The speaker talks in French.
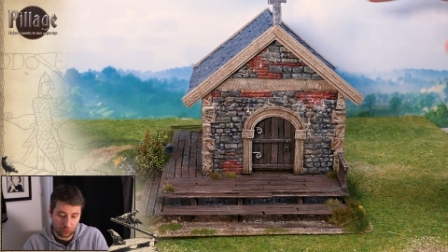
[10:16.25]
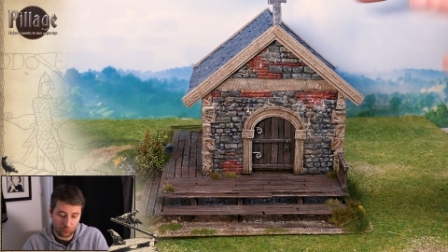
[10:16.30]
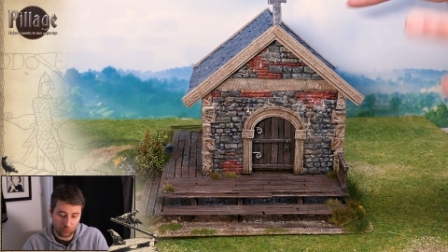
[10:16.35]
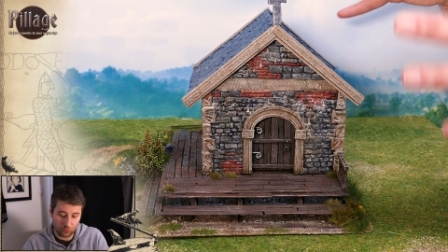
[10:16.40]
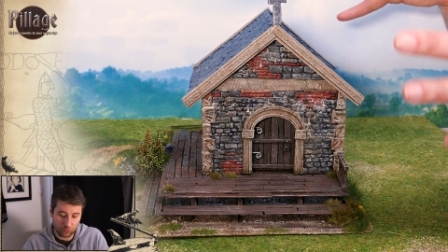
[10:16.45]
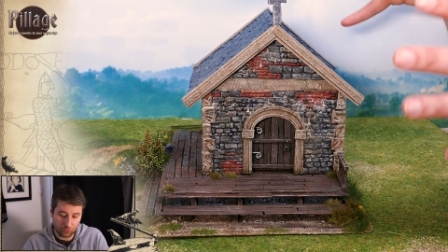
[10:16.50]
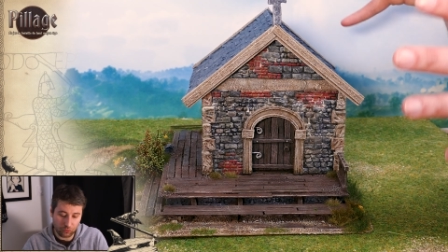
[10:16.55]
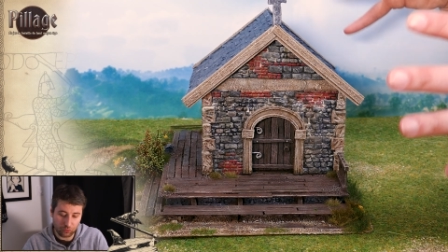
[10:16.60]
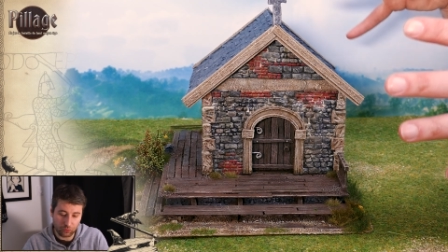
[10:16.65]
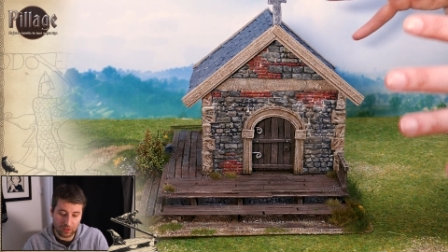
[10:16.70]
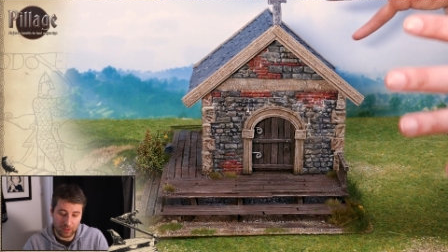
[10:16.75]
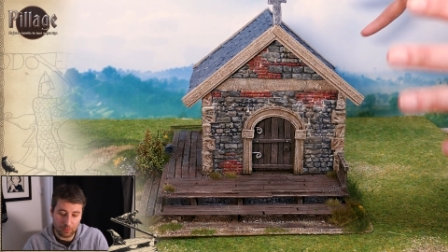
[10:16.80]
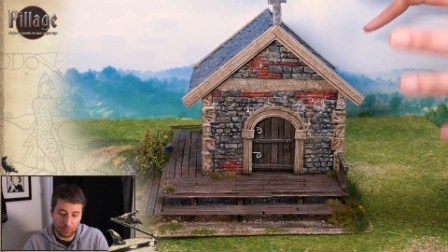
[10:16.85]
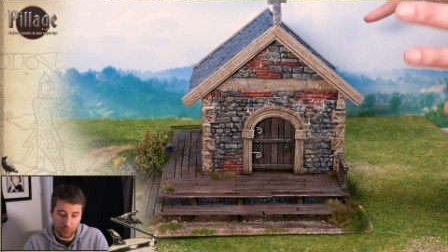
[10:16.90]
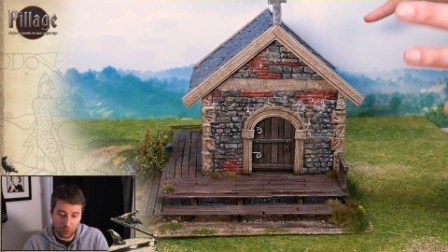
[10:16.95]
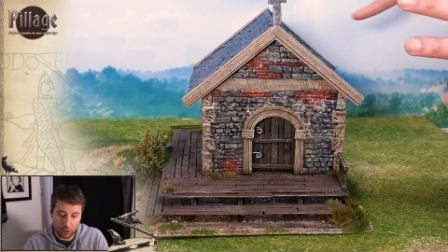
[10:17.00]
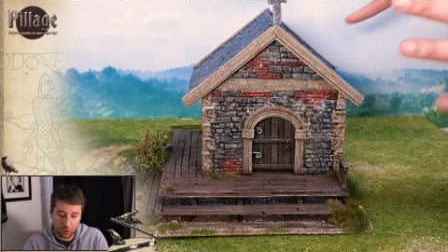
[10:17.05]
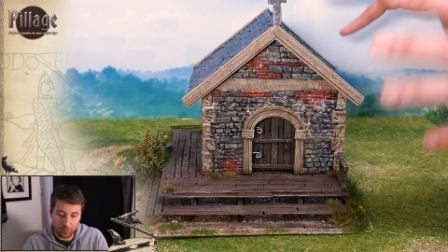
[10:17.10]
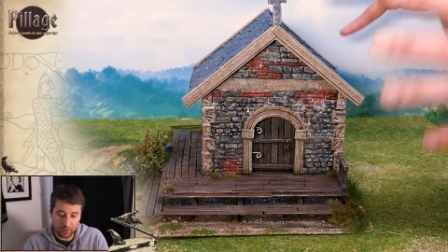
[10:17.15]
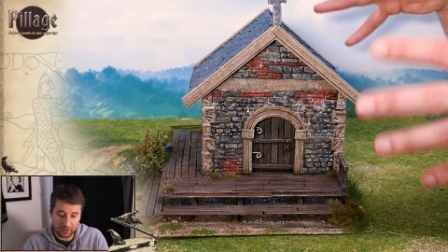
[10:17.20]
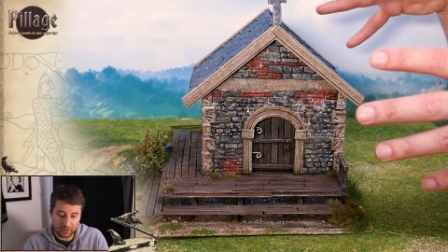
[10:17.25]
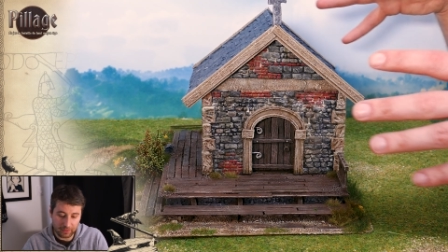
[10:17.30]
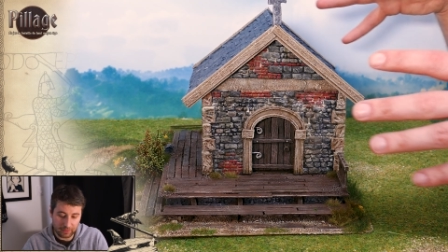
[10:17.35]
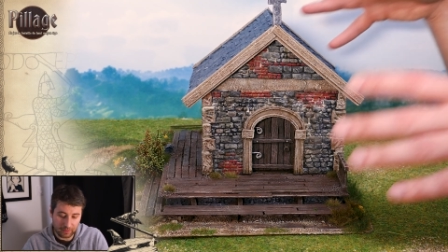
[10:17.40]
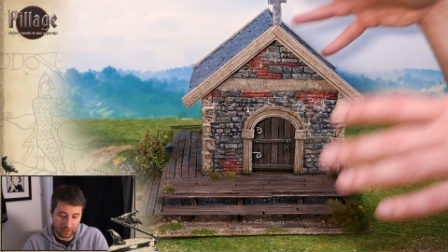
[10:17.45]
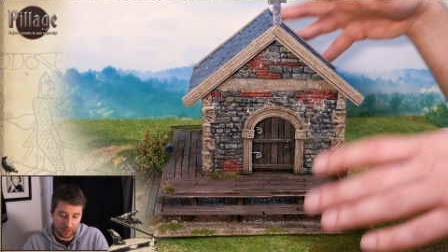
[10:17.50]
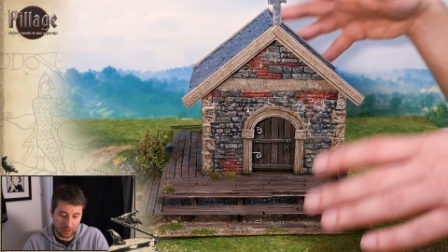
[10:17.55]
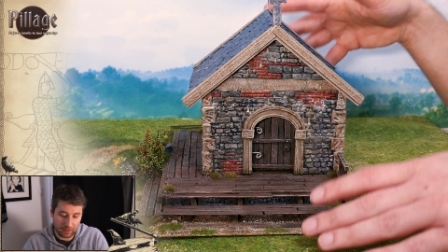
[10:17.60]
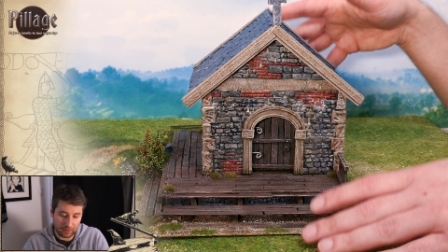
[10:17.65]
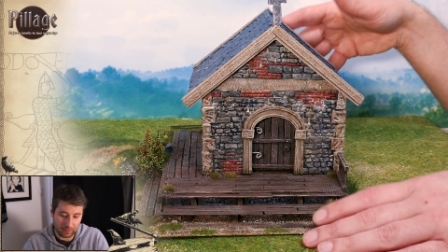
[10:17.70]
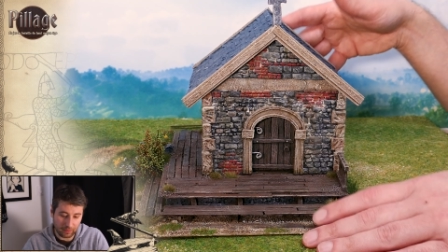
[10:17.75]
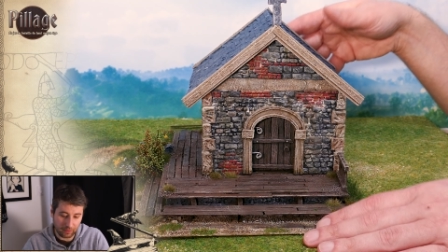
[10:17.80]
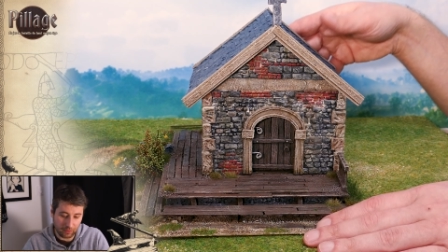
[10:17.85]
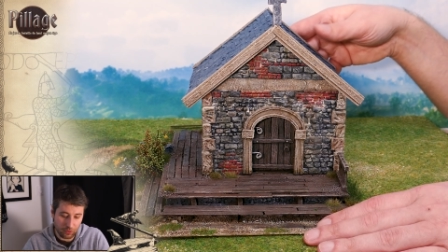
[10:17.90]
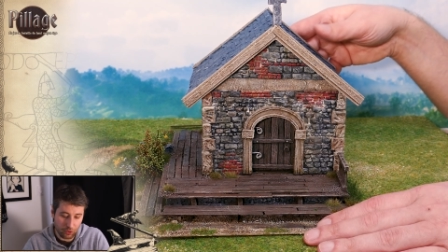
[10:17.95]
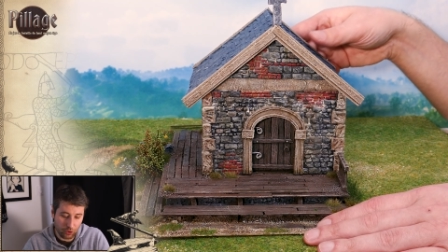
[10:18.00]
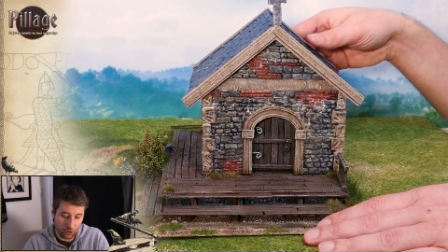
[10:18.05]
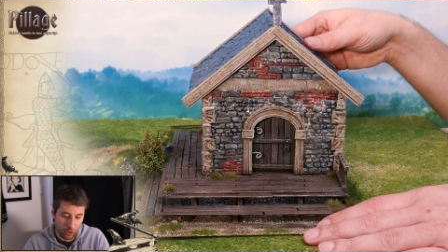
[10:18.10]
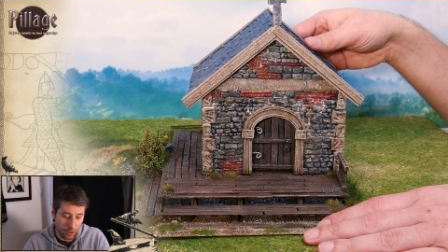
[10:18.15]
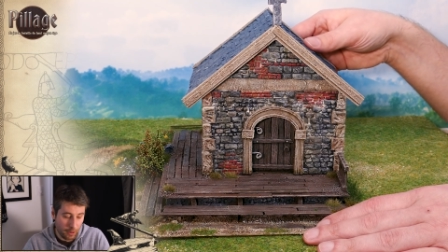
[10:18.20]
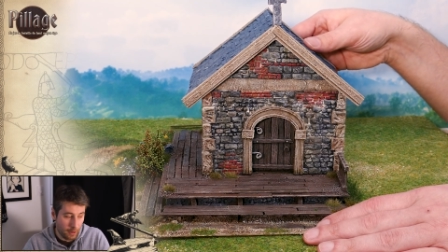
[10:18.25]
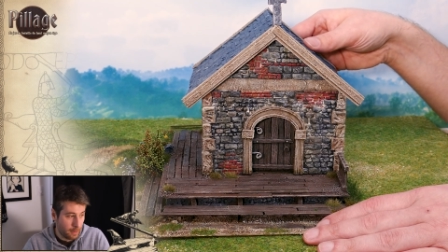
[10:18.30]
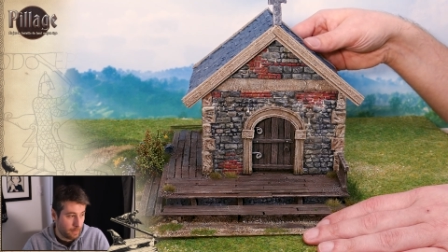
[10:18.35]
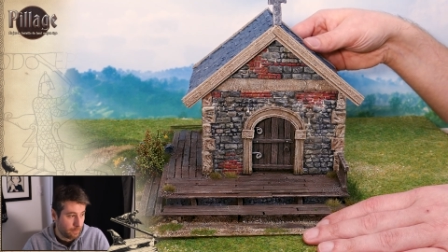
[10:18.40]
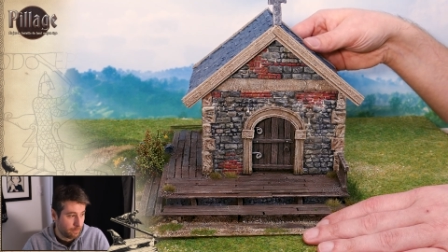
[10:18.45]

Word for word: tous les meubles, etc. à l'intérieur.